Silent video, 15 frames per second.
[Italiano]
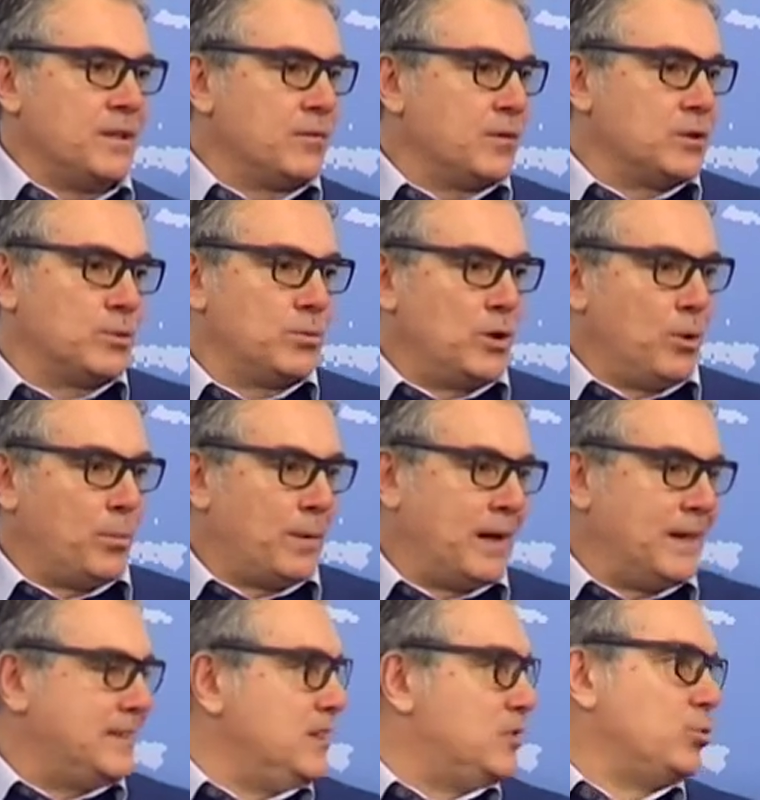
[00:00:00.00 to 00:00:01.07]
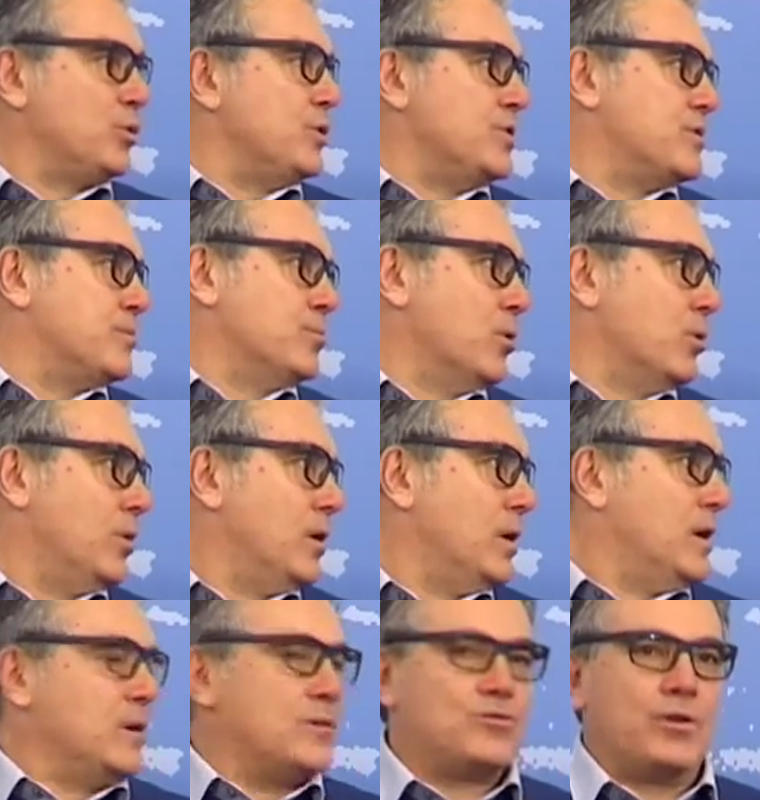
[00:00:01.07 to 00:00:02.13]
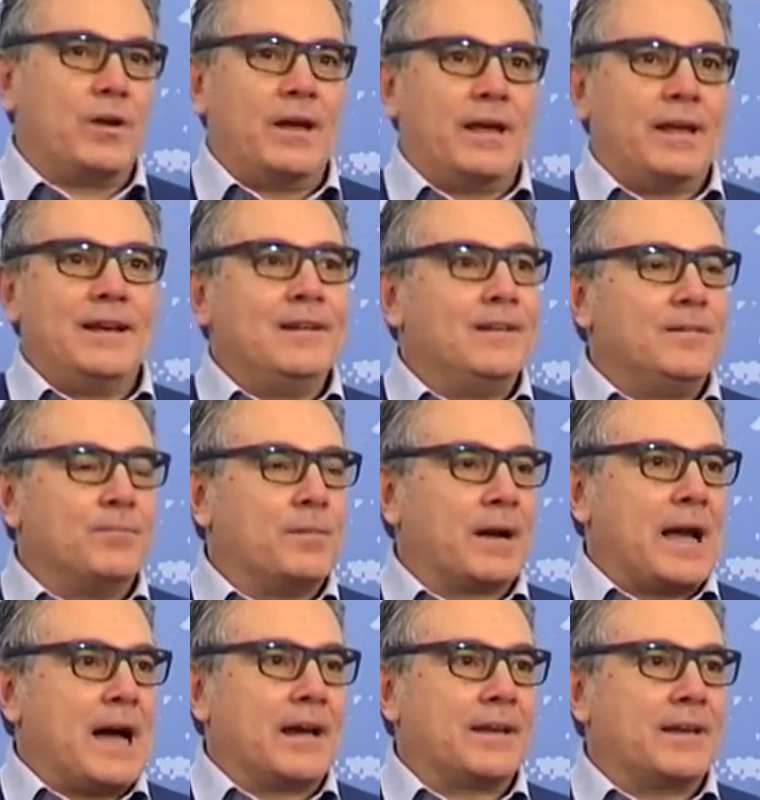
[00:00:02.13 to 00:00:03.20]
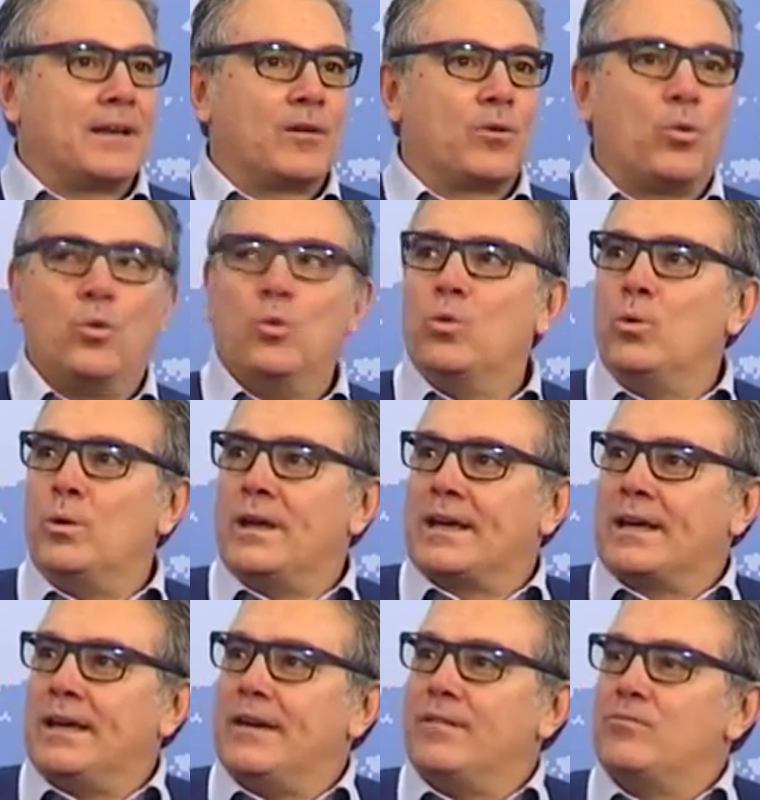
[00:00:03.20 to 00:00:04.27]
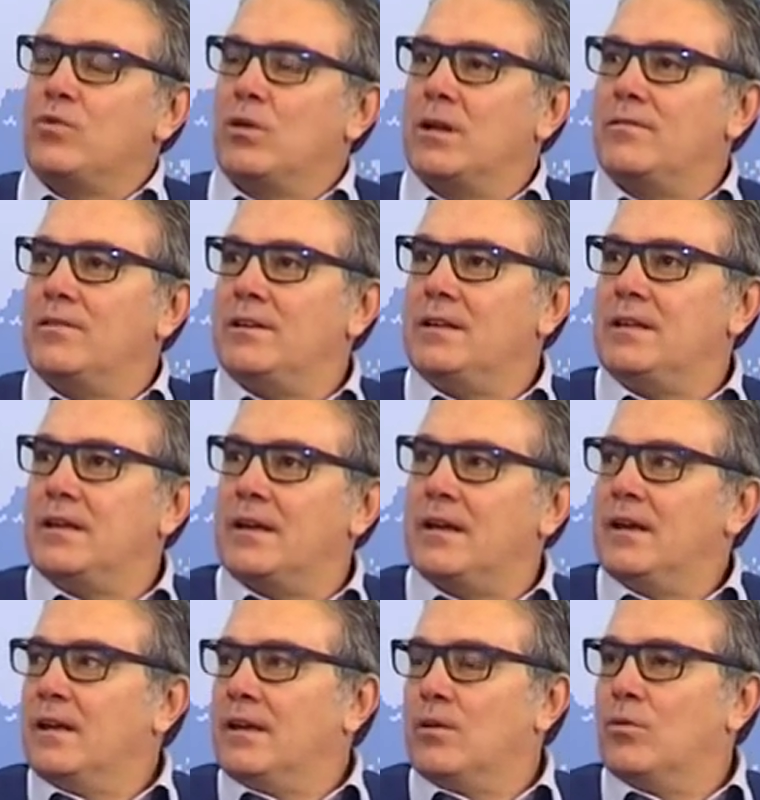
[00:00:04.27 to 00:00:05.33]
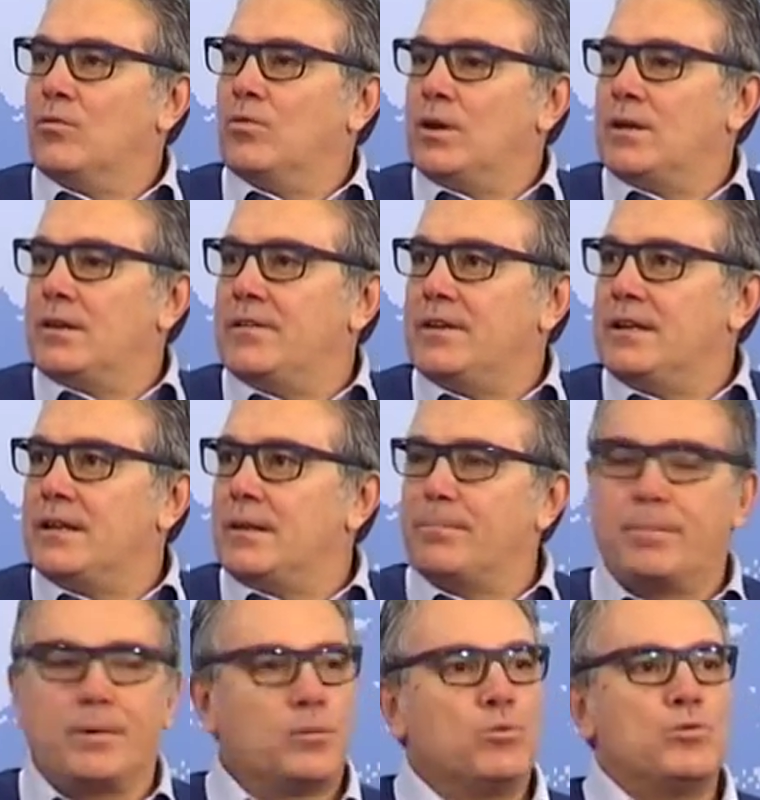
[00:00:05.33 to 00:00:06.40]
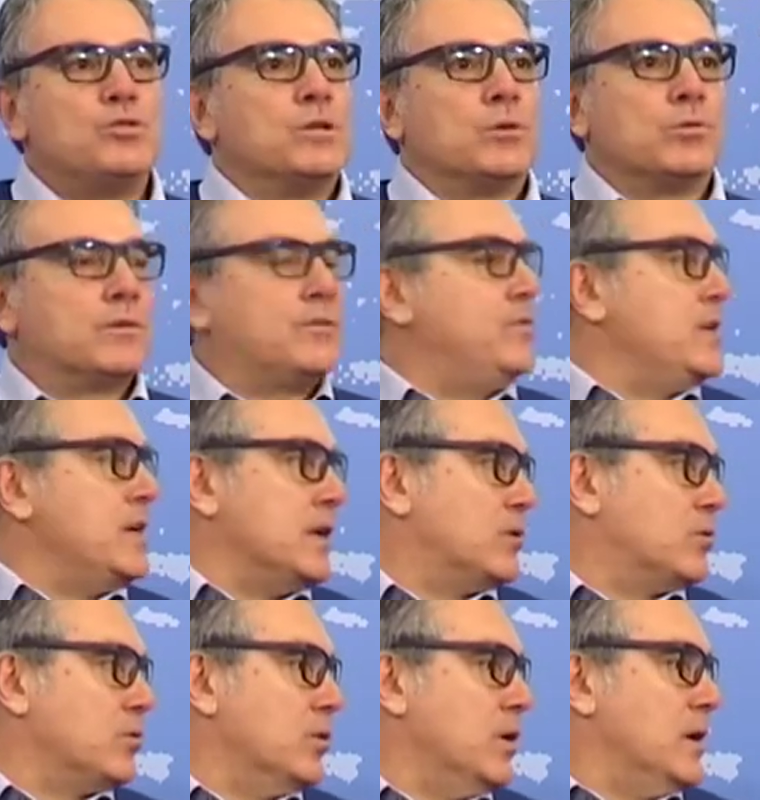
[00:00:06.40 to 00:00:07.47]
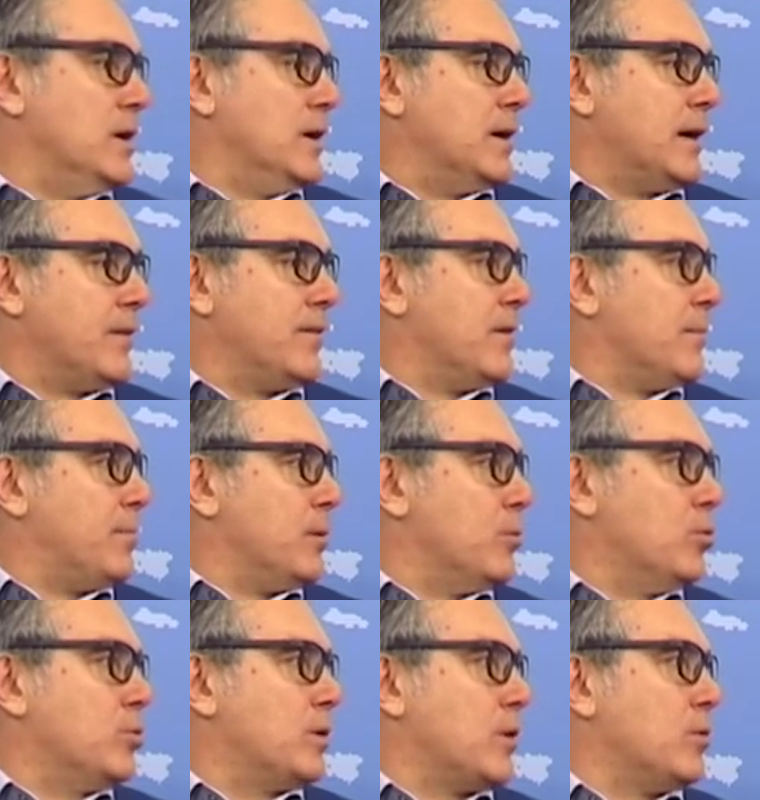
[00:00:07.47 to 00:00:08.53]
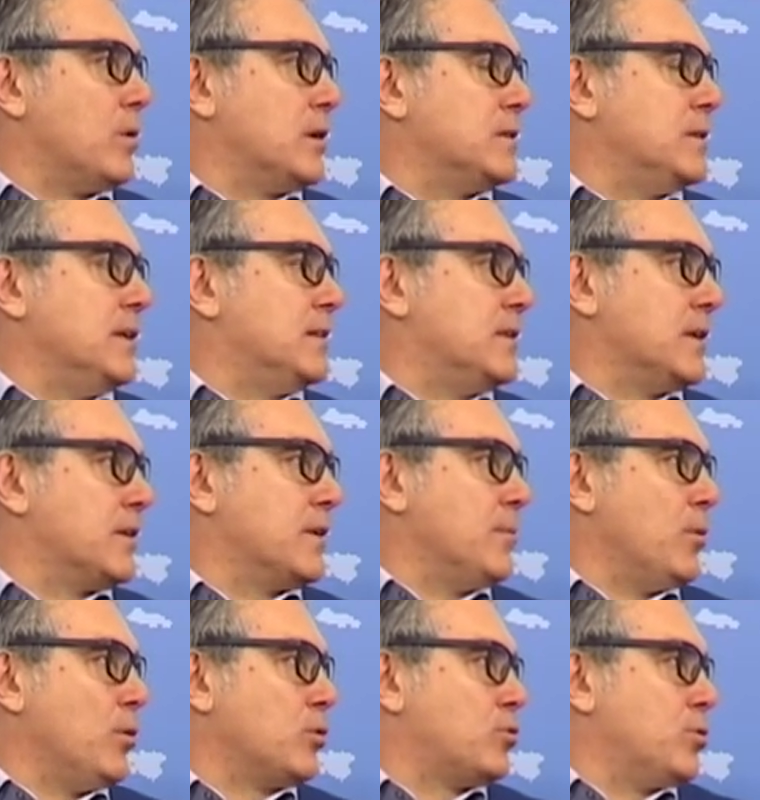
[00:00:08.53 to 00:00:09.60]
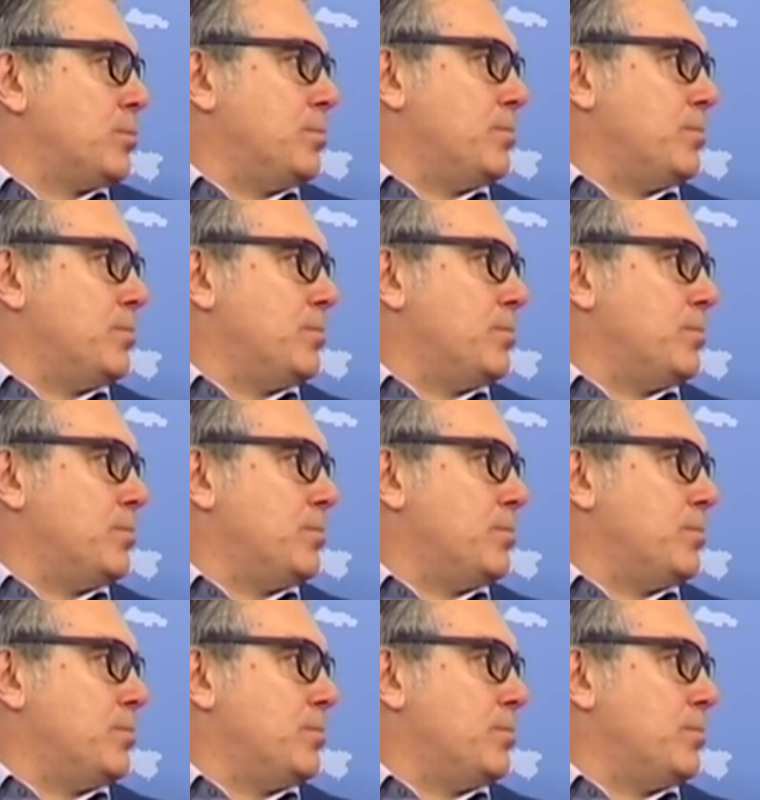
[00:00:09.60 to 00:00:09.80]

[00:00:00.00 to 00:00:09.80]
quando vogliamo parlare di turismo cioè il, magari colui che vuole venire o voleva venire a Perugia o Orvieto aveva paura del terremoto,